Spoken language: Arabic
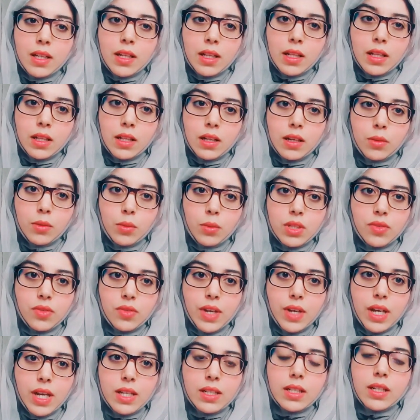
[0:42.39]
هاد
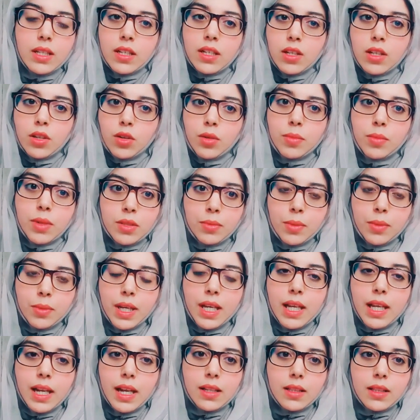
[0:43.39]
الوصفه هذه راه قلت لكم
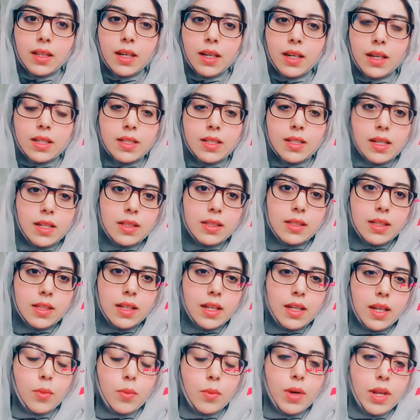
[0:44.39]
كتبغي الخاطر الغزالات
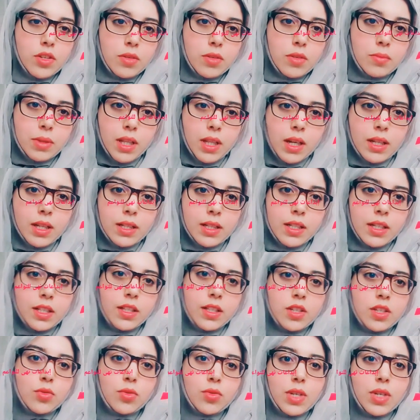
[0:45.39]
ديالي اول حاجه بعدا غادي
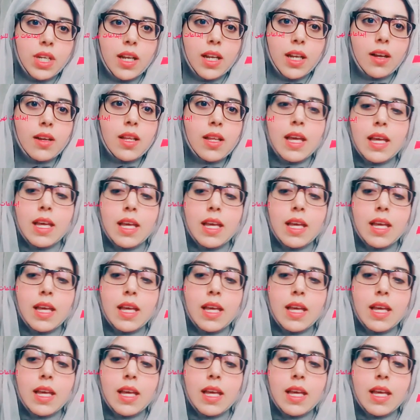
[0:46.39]
نحتاجوا الى